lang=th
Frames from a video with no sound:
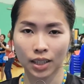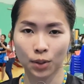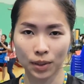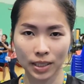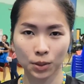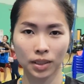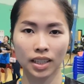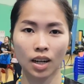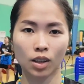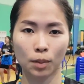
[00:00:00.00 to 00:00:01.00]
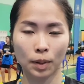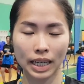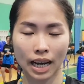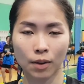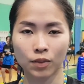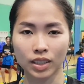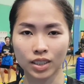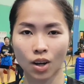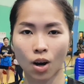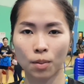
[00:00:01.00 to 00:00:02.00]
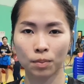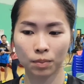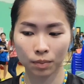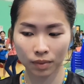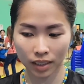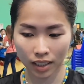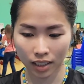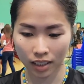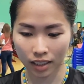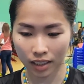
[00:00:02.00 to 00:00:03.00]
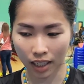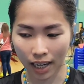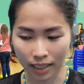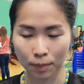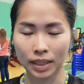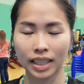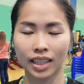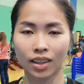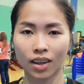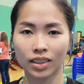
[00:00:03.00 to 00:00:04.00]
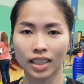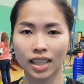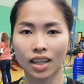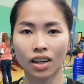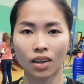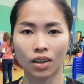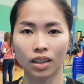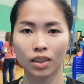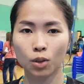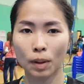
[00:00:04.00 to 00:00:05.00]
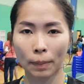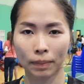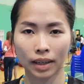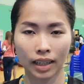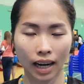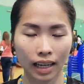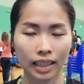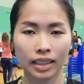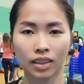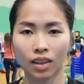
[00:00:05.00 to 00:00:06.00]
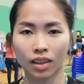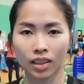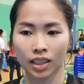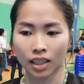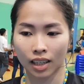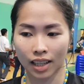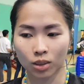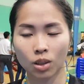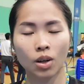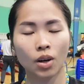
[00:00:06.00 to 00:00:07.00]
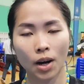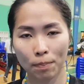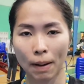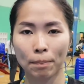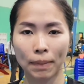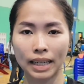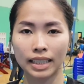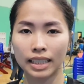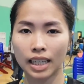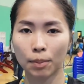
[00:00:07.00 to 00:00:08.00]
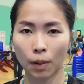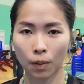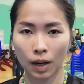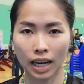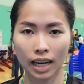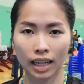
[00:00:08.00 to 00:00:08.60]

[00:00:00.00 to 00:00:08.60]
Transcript: อยู่ในช่วงที่เราก็พยายามฝึกซ้อมให้เต็มที่แล้วก็ในเรื่องของรูปแบบการเล่นก็เราต้องค่อยๆ ปรับไปเรื่อย ๆ เพราะว่า